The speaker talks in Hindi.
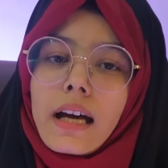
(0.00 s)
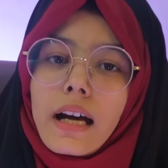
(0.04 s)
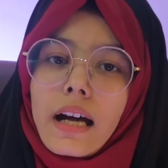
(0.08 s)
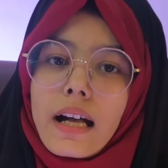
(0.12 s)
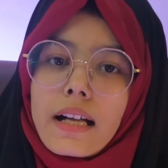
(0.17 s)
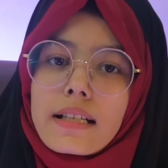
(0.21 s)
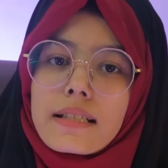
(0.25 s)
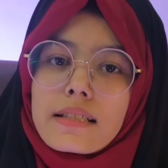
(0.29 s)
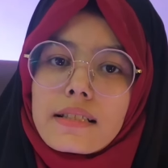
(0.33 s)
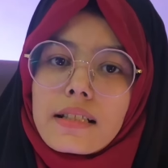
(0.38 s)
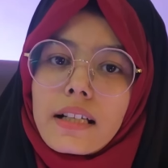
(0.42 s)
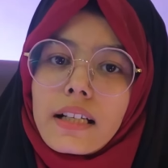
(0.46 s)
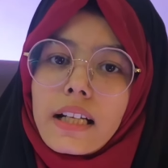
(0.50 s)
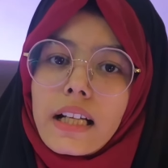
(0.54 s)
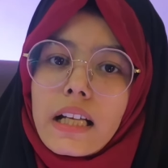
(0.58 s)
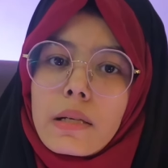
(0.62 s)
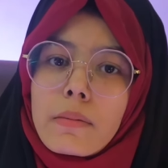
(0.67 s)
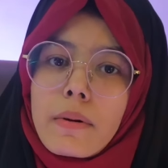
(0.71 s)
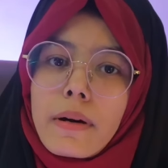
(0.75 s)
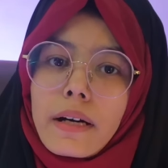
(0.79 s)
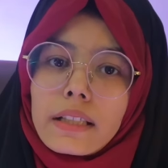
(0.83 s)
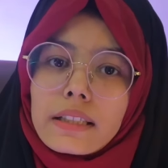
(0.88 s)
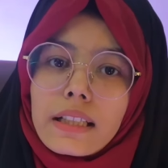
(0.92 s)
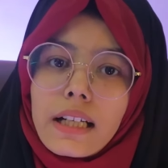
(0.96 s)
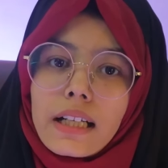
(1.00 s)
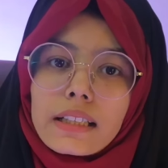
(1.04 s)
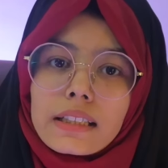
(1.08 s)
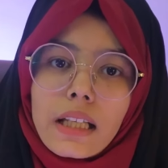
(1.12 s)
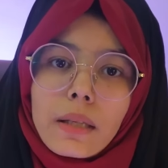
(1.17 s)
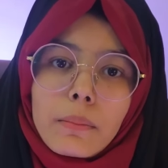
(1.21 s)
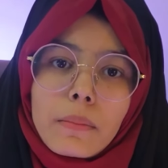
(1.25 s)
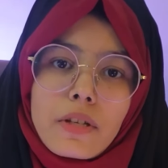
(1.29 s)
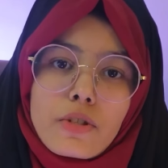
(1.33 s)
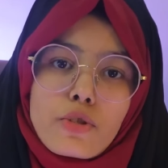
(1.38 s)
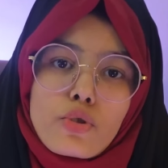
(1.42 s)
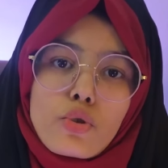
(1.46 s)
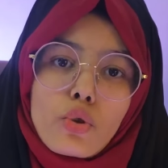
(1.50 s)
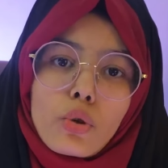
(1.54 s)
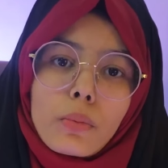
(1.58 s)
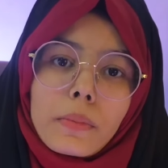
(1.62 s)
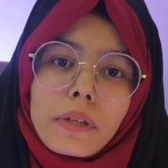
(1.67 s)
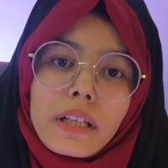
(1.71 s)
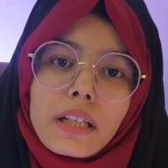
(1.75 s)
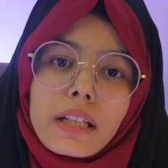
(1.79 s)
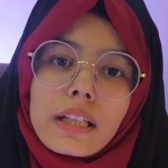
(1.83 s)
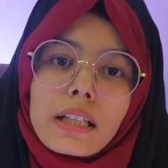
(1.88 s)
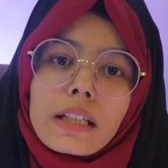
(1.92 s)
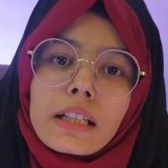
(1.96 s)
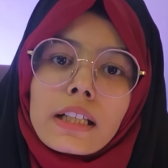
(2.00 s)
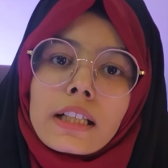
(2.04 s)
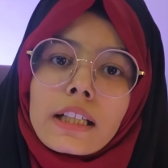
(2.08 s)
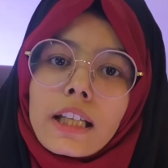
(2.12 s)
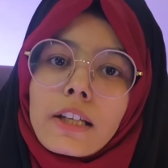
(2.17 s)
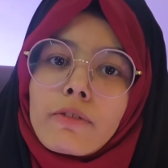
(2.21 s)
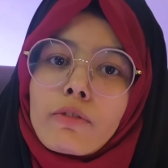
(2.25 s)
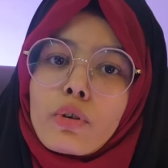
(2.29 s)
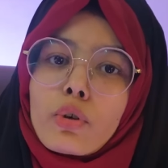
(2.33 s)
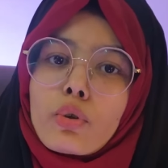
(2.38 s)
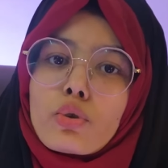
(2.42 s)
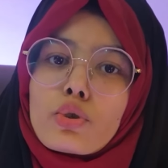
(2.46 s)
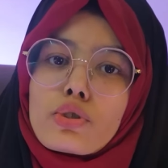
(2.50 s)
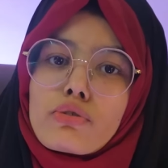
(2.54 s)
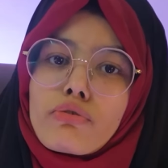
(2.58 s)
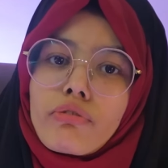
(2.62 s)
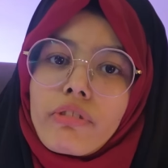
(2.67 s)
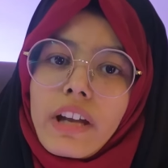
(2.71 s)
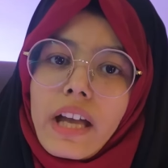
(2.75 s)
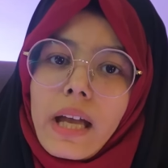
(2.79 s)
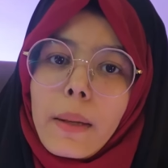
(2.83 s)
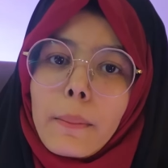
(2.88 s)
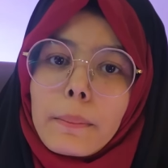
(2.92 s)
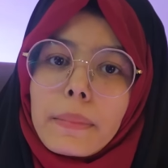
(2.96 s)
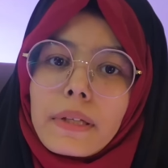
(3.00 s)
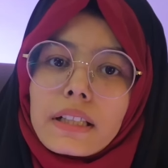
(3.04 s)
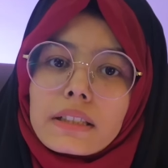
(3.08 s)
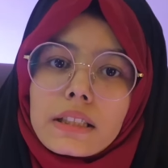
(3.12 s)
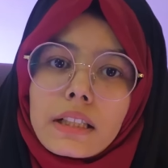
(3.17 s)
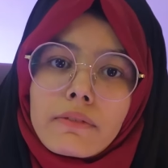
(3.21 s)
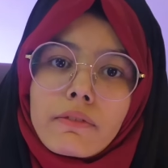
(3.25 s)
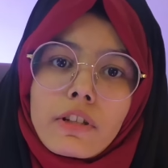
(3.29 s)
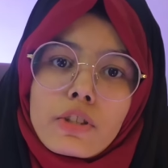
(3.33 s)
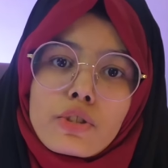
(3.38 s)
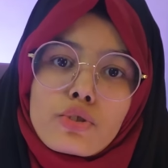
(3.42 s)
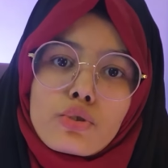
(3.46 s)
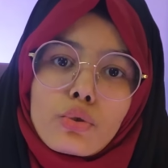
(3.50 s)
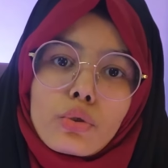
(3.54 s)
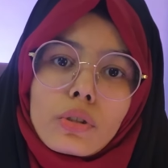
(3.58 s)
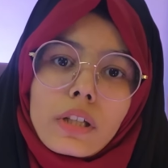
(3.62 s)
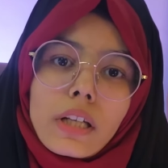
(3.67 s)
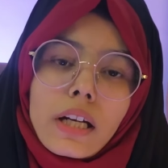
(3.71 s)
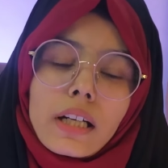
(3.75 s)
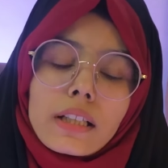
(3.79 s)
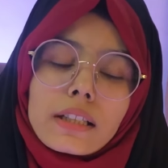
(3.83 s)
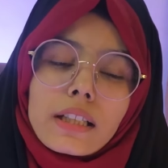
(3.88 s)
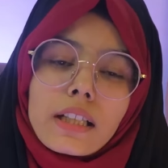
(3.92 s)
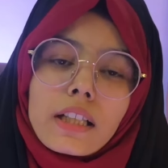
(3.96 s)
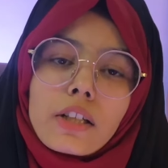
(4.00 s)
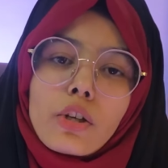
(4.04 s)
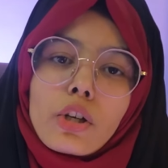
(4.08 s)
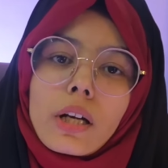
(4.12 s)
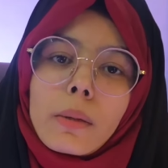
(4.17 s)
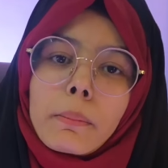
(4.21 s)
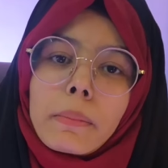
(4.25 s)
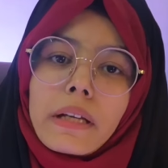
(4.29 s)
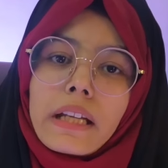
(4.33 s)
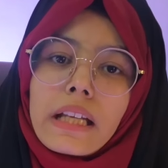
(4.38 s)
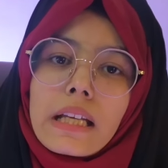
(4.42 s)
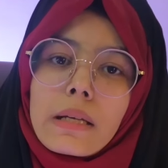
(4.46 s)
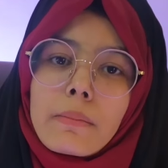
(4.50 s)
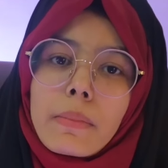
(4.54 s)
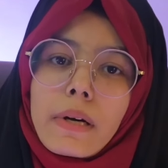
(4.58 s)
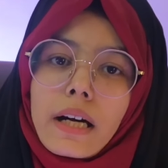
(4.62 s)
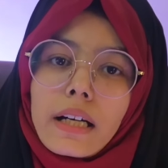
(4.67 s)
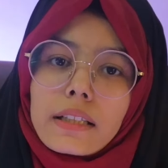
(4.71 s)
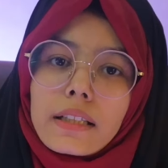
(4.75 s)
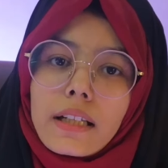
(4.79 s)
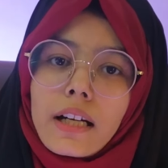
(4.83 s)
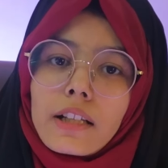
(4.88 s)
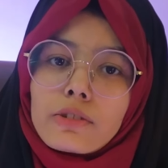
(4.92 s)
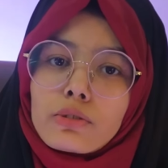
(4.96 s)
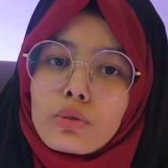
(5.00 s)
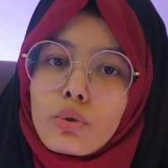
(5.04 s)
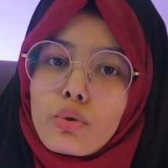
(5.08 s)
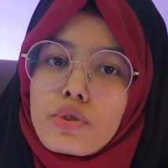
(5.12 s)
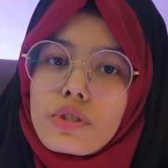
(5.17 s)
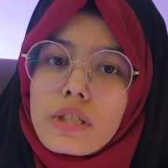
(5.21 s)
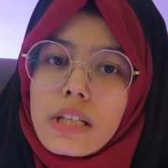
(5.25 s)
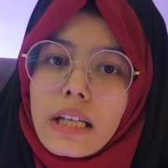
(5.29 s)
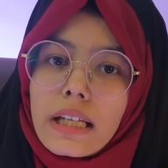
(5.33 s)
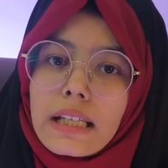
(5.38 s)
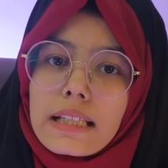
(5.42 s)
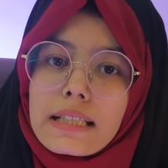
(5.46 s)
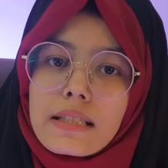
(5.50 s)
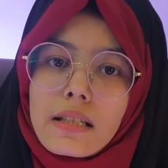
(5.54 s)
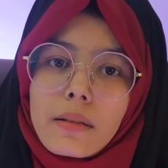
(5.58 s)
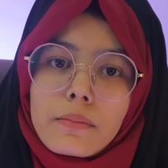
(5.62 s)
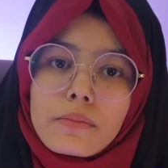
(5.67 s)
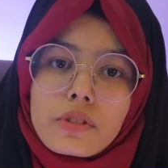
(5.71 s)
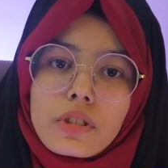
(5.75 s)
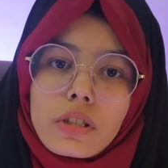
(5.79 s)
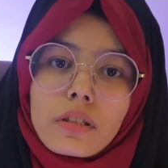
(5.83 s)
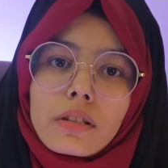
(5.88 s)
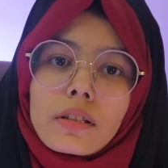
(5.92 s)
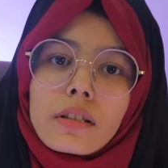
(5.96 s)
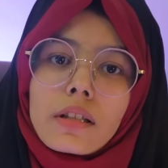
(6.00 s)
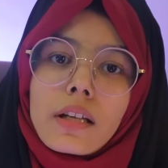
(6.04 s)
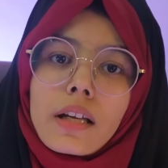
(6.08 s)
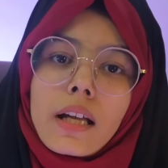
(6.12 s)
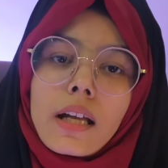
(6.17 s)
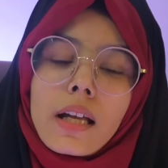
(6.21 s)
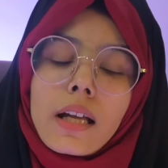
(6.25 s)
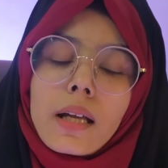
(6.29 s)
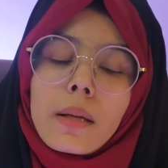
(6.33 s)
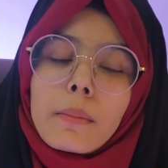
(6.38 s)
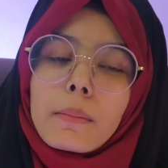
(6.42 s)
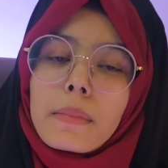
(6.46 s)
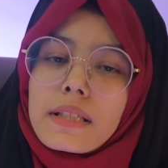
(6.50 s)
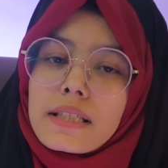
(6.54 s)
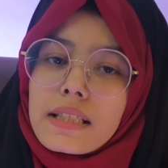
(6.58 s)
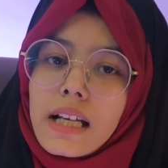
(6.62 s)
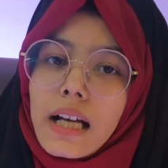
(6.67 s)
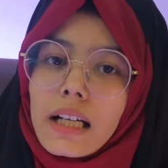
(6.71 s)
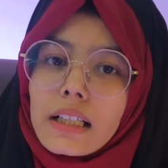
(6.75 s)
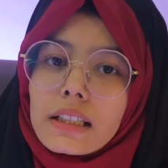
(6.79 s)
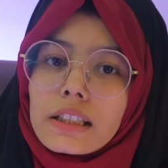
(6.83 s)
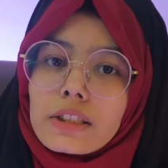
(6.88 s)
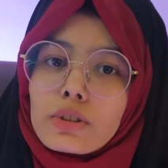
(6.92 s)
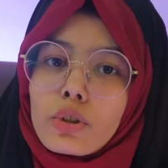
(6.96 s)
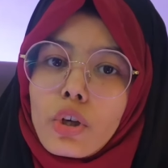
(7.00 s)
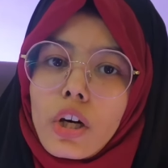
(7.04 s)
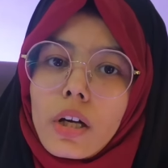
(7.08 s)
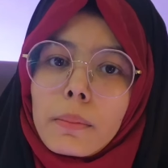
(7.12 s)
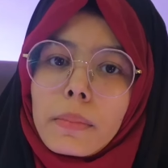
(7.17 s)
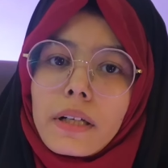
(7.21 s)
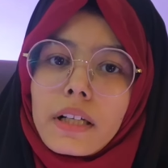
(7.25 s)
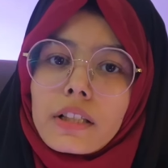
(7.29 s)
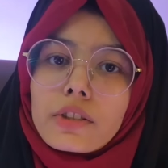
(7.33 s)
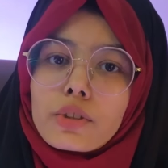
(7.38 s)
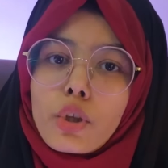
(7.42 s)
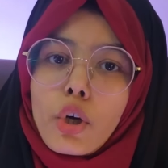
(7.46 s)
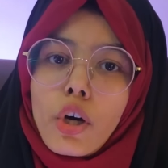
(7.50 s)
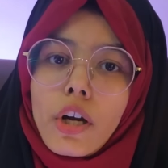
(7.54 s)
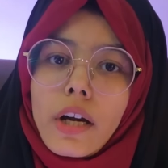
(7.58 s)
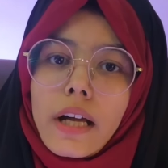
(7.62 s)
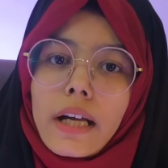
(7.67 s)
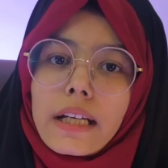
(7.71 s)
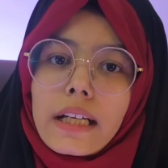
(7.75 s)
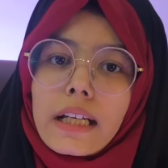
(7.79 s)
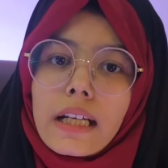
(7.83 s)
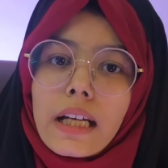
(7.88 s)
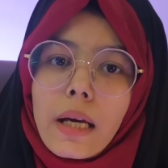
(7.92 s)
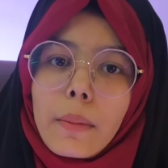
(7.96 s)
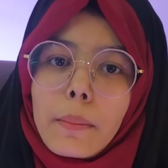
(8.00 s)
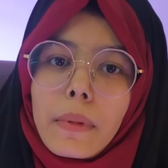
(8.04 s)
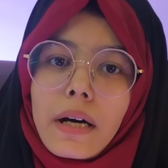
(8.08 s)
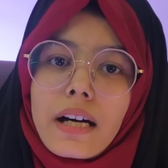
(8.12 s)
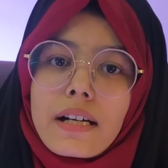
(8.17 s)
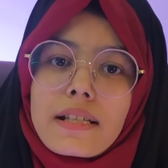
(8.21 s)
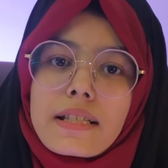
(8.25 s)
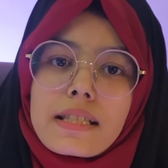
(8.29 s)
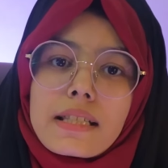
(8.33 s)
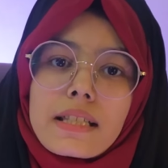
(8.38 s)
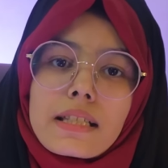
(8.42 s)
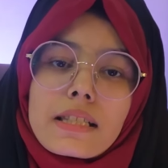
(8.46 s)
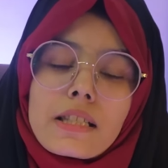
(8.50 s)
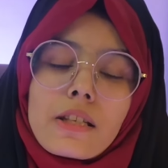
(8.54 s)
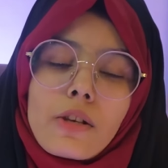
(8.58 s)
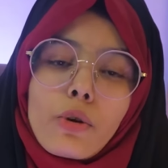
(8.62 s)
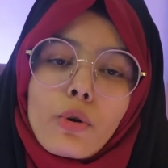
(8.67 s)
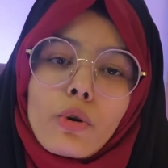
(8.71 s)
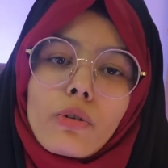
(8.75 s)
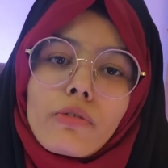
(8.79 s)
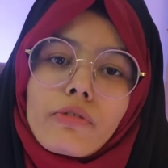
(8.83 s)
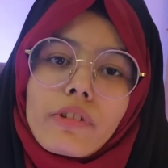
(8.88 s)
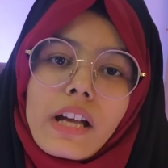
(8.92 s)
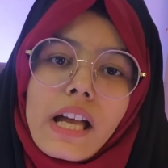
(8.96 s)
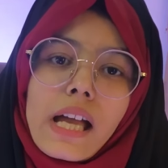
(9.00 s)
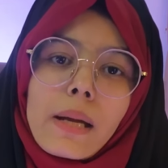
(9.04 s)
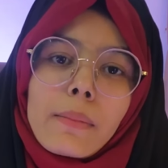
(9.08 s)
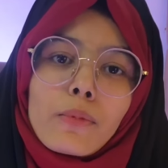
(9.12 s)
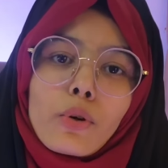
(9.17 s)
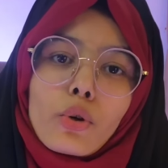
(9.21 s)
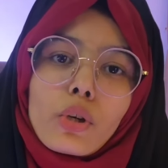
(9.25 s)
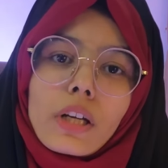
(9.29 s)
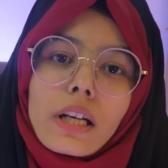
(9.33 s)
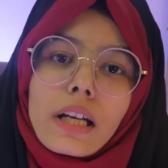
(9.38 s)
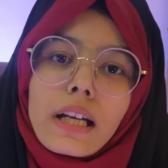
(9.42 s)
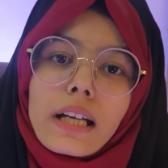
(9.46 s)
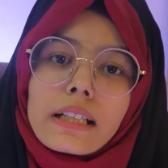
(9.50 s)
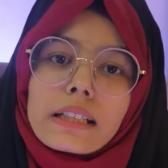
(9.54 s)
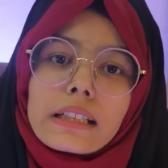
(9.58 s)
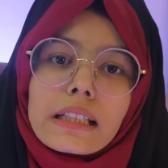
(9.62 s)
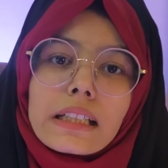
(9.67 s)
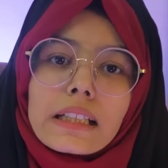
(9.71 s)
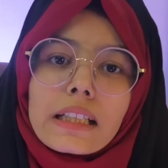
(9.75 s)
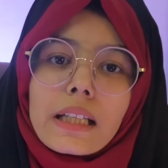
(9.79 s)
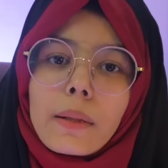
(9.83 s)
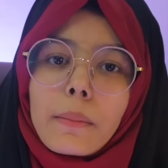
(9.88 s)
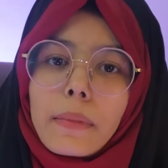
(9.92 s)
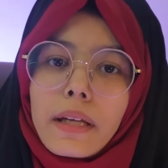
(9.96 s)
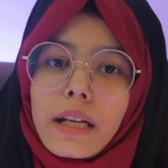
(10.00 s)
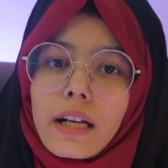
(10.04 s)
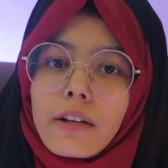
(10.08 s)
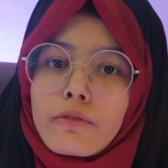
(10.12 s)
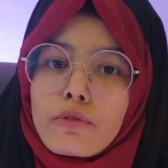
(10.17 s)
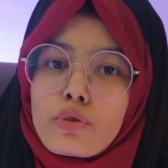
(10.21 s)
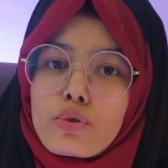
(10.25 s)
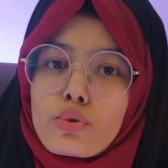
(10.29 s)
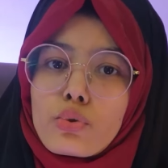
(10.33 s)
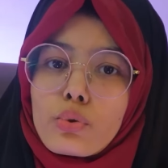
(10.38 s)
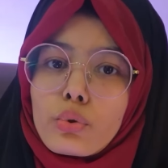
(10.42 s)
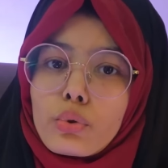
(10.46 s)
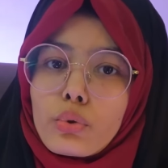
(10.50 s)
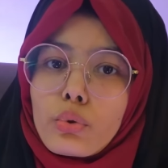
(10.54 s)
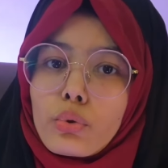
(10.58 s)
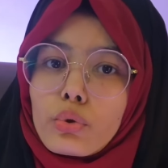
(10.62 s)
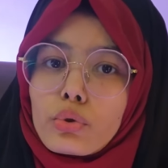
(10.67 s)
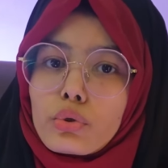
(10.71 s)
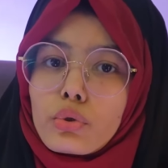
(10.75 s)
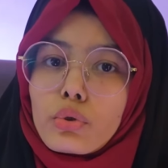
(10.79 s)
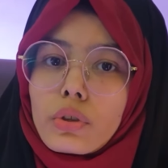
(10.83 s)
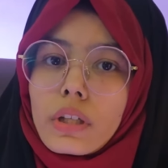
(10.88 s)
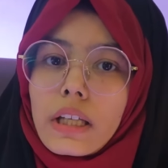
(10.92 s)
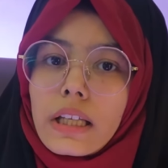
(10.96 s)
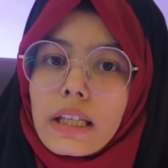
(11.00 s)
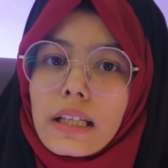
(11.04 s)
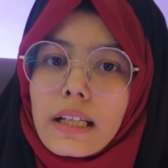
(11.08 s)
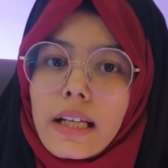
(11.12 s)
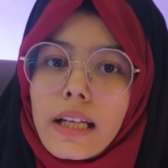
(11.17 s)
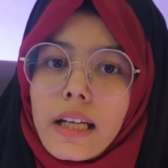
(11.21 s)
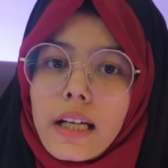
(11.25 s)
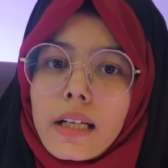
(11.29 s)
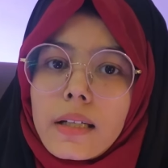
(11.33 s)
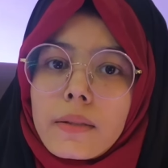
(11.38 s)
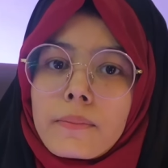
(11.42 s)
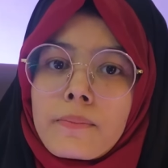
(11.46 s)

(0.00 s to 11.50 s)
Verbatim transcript: ख़ासकर इबादत के मसलों में कि वो उस वहम पर तवज्जो ना दें और अपनी इबादत को सही समझें मिसाल के तौर पर दौरान नमाज किसी को वहम होने लगे कि मेरा वज़ू टूट तो नहीं गया